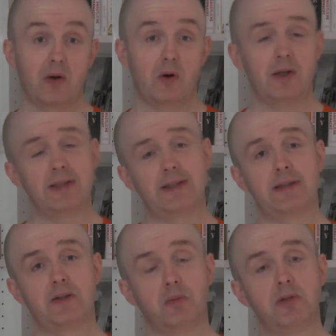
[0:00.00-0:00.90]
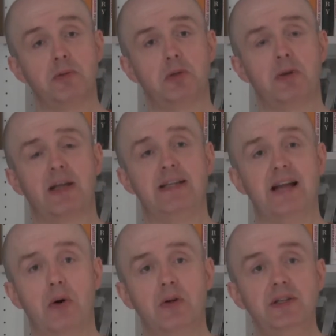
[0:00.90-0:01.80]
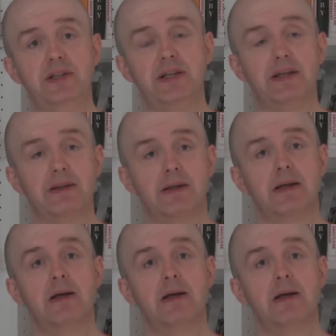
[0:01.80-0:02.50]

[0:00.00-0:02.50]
Und da muss man schon mal genau hinsehen,